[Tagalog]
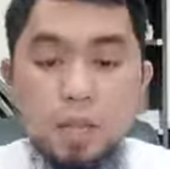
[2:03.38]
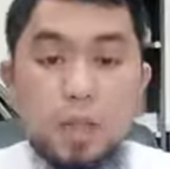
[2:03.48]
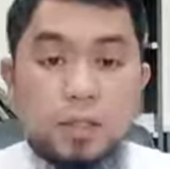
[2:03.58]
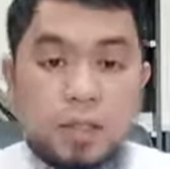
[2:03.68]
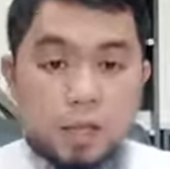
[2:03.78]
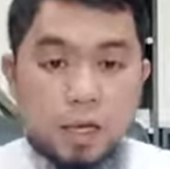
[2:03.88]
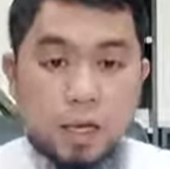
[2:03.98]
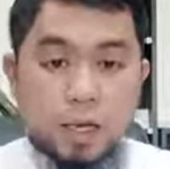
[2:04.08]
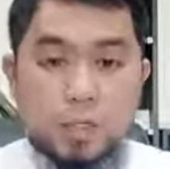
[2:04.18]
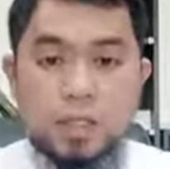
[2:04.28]
kapatid
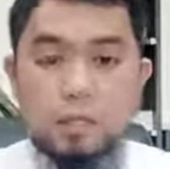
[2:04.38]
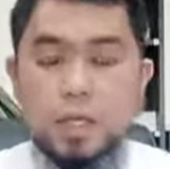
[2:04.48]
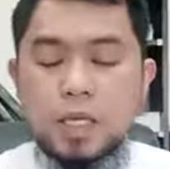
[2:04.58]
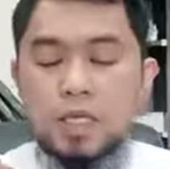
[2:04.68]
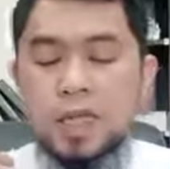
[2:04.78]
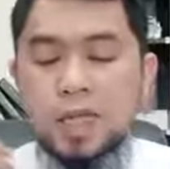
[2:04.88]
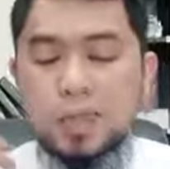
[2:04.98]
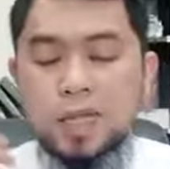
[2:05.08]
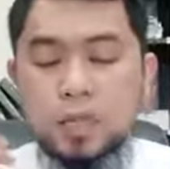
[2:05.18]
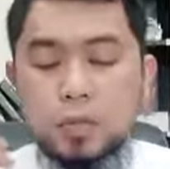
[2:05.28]
nila. Ibig sabihin siya
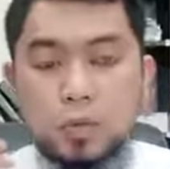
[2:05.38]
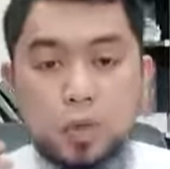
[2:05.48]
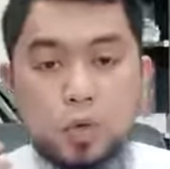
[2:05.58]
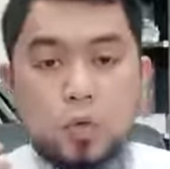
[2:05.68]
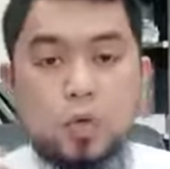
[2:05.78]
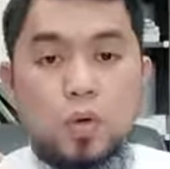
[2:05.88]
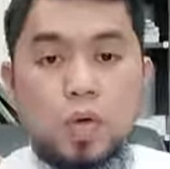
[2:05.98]
ay taga doon o